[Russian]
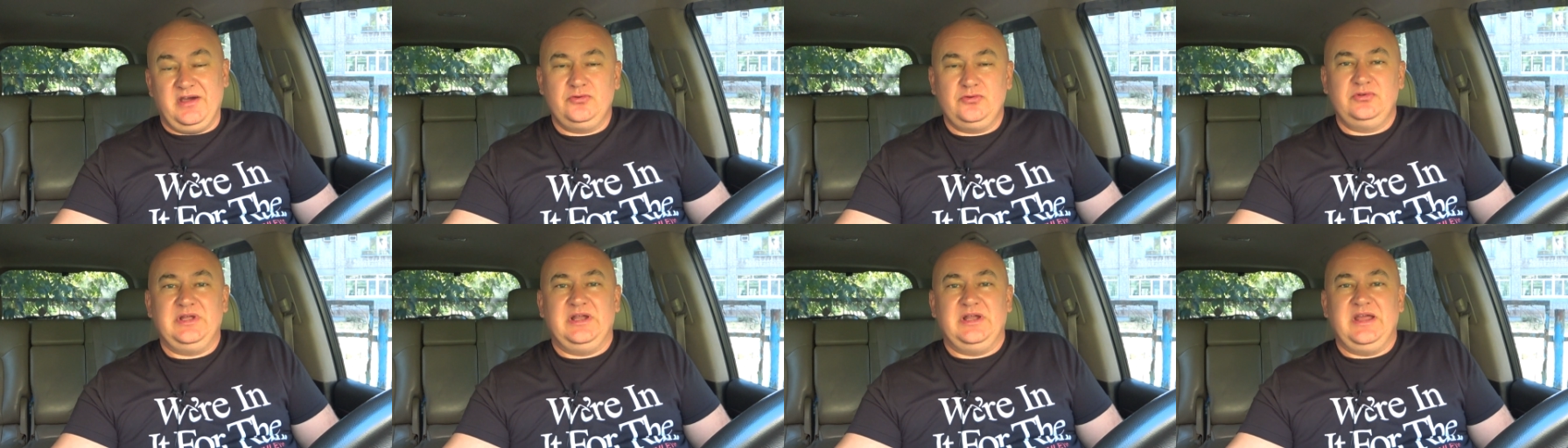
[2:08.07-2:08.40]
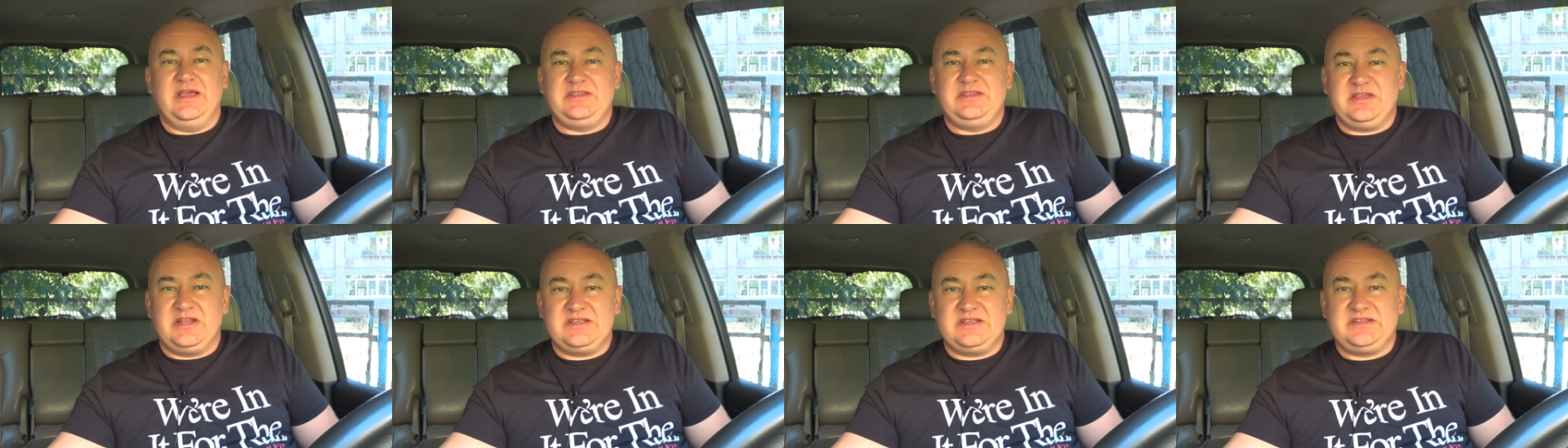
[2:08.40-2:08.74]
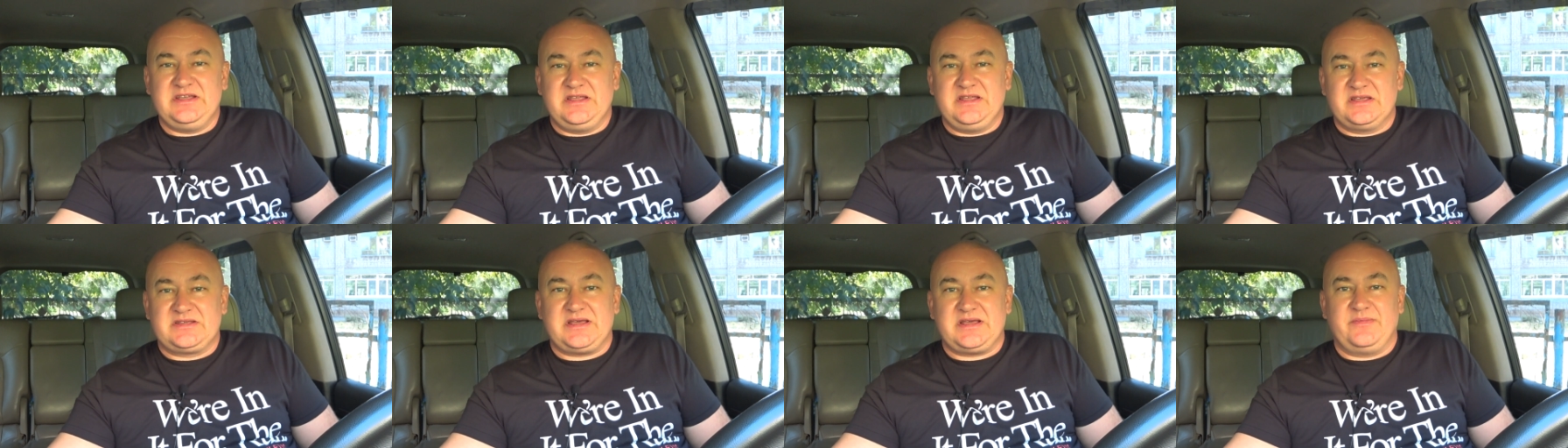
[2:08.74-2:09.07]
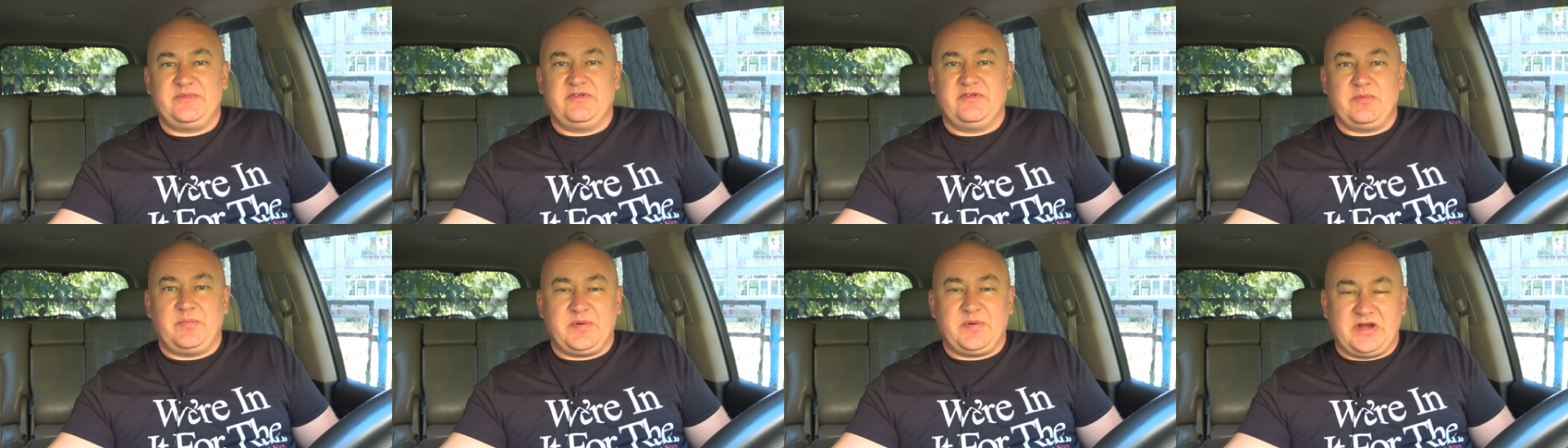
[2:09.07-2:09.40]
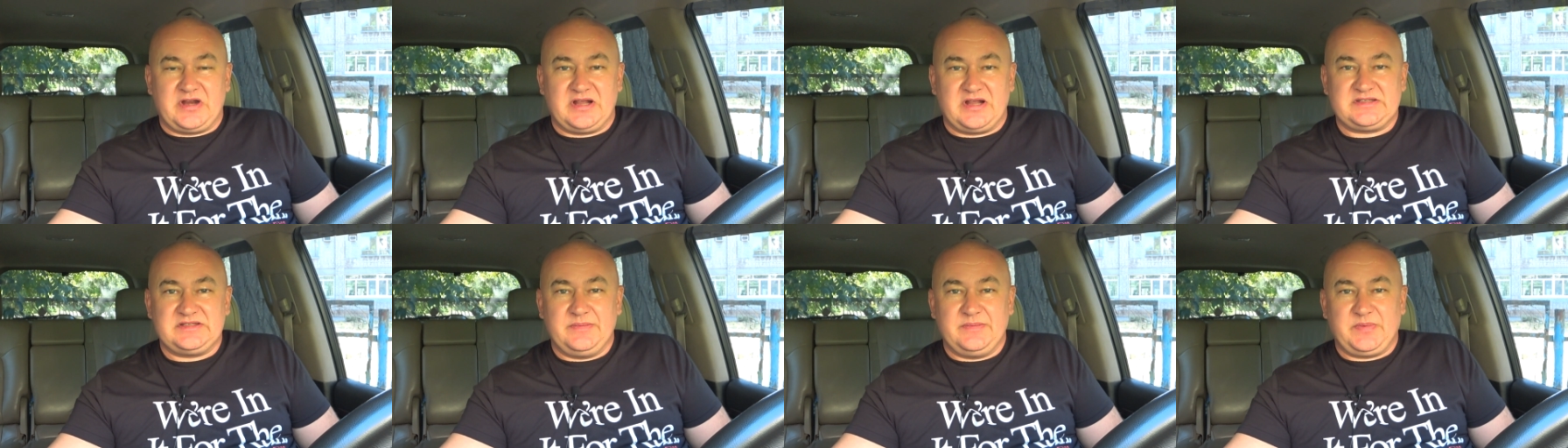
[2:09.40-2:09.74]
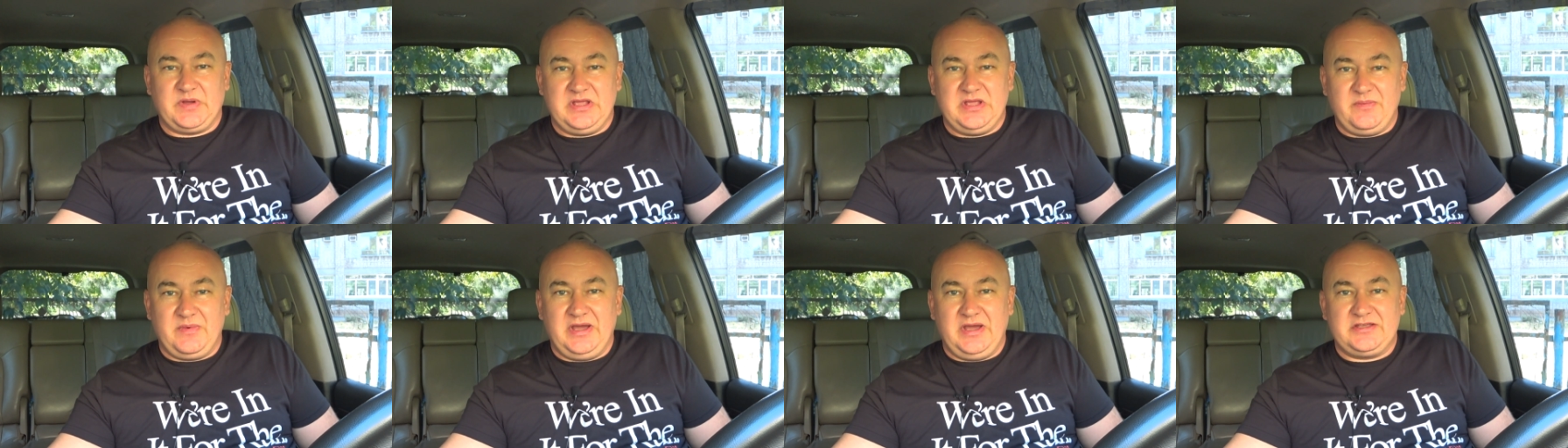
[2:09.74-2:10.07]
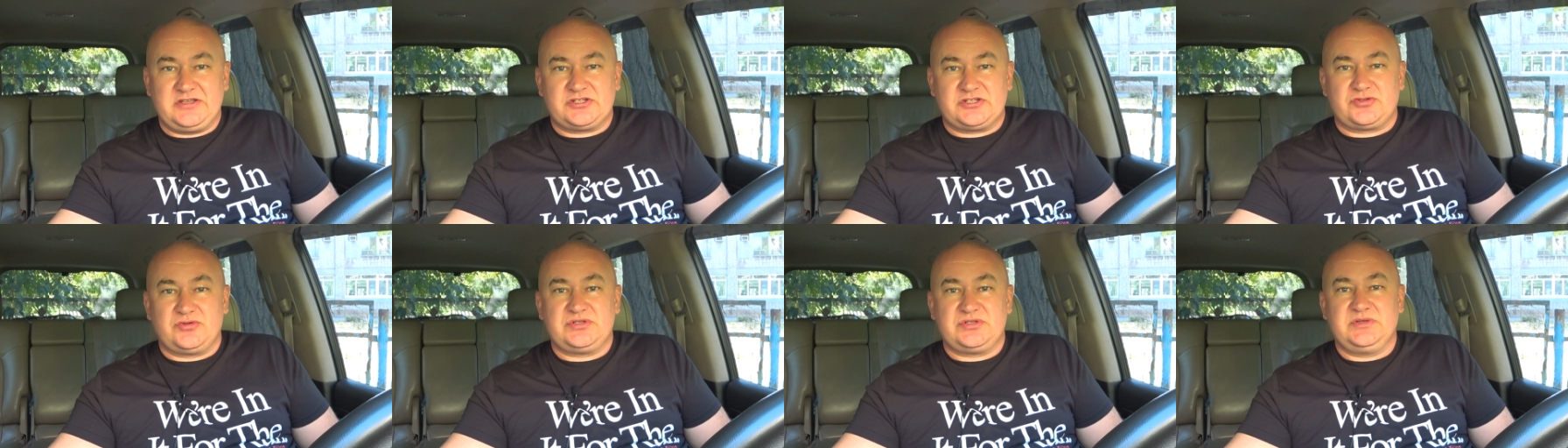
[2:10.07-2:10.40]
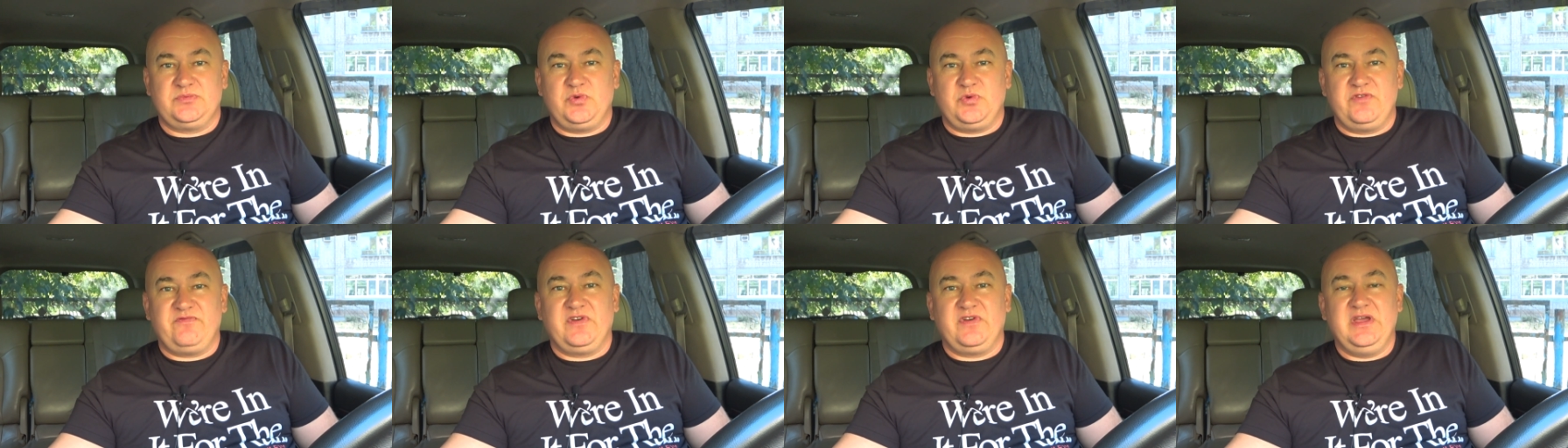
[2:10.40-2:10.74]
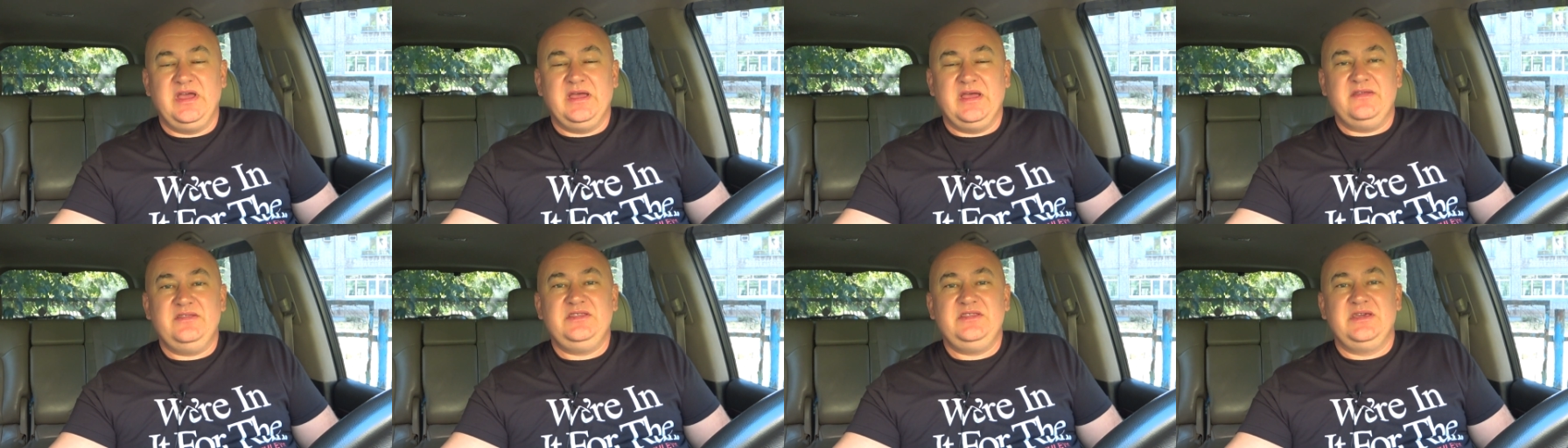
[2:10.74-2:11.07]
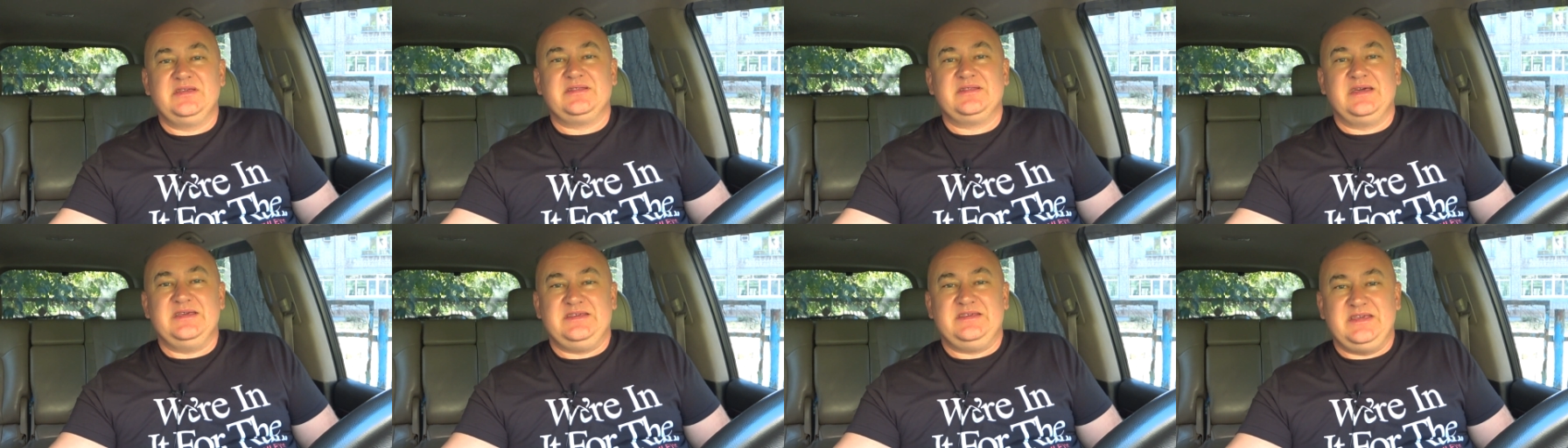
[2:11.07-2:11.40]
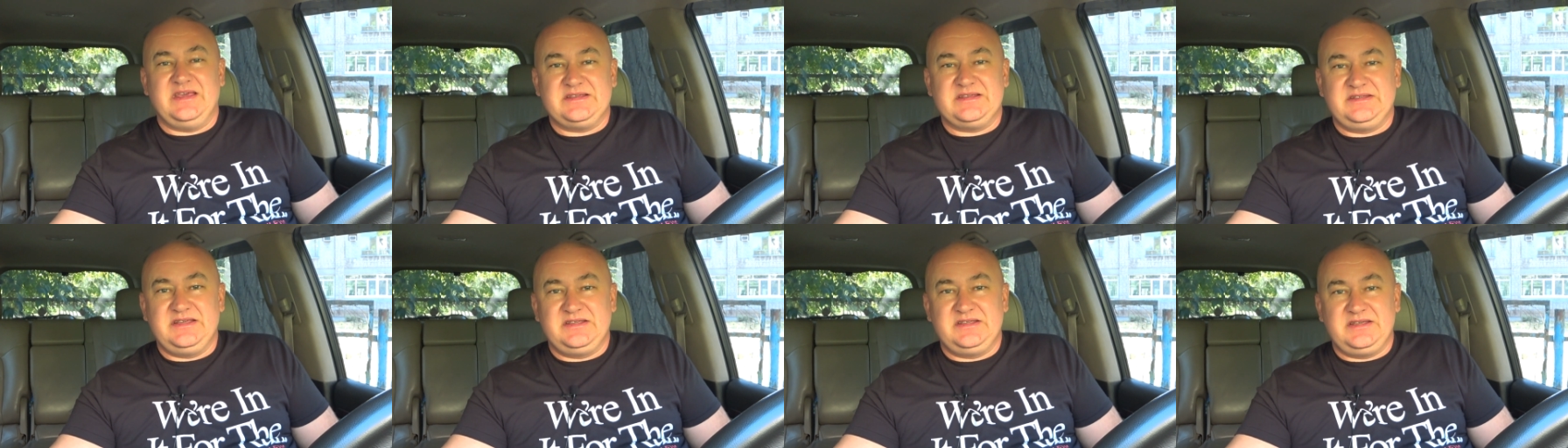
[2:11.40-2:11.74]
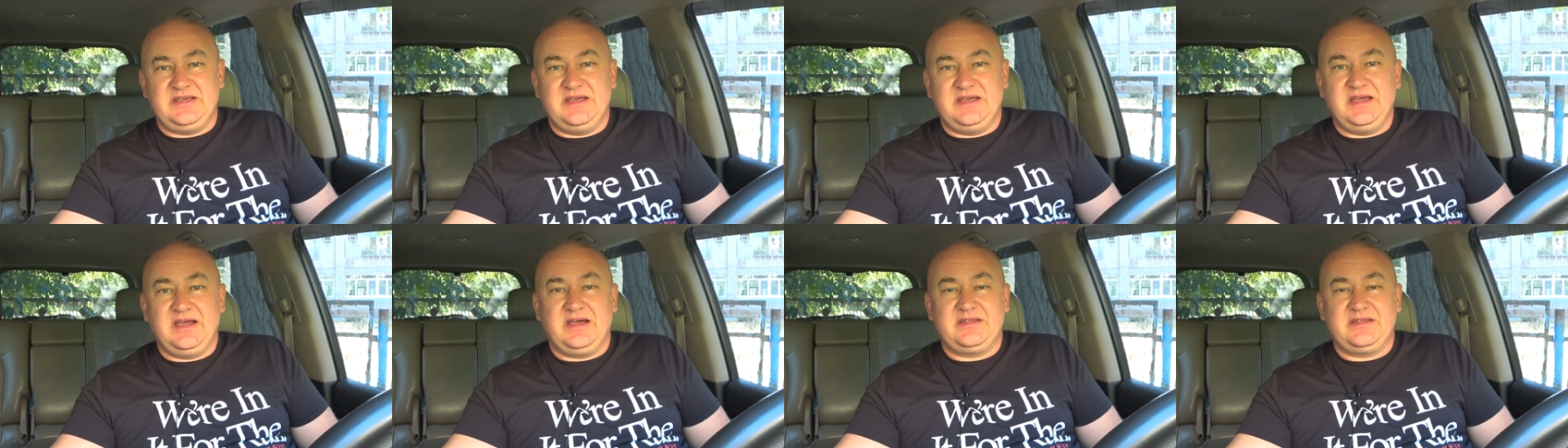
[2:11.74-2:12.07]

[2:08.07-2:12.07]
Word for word: Ну, на летней резине, сами вы прекрасно понимаете, что зимой вы не наездите.